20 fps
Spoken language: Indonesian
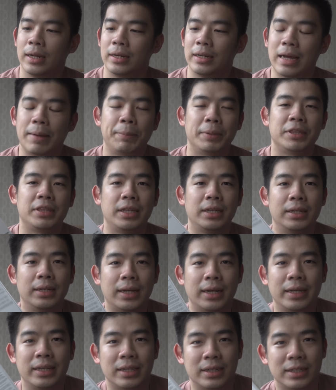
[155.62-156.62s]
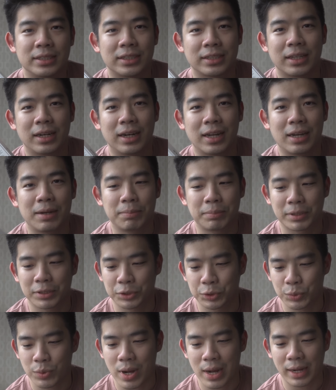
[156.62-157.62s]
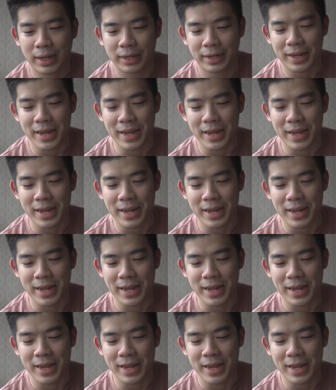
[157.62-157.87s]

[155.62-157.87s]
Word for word: dapetin akhirnya setelah perjuangan